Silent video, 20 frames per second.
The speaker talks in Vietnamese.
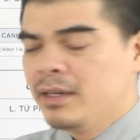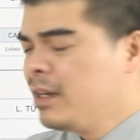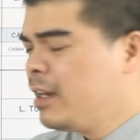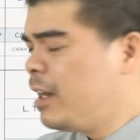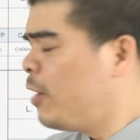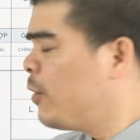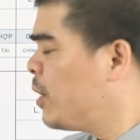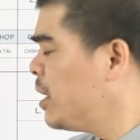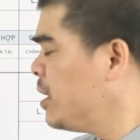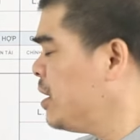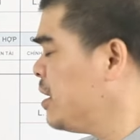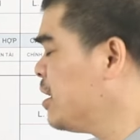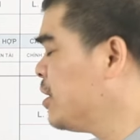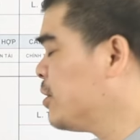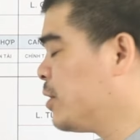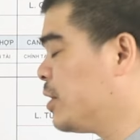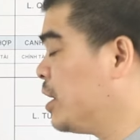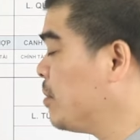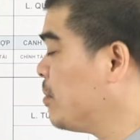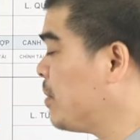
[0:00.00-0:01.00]
Hầu hết những người
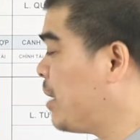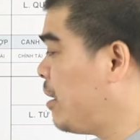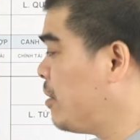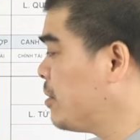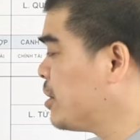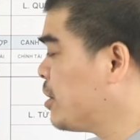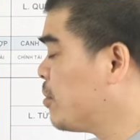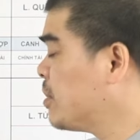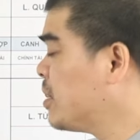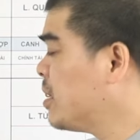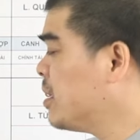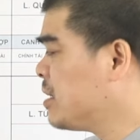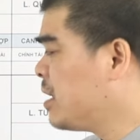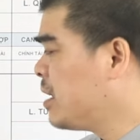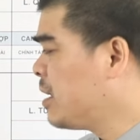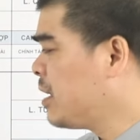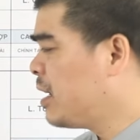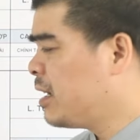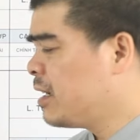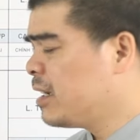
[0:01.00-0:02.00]
tuổi Đinh Mão trong cái thời
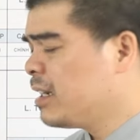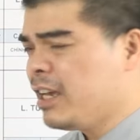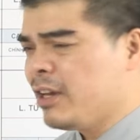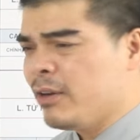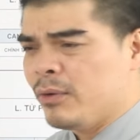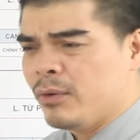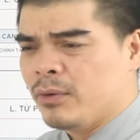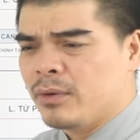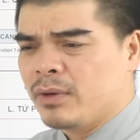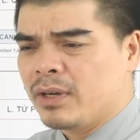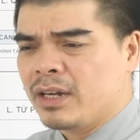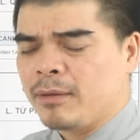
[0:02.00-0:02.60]
gian này đều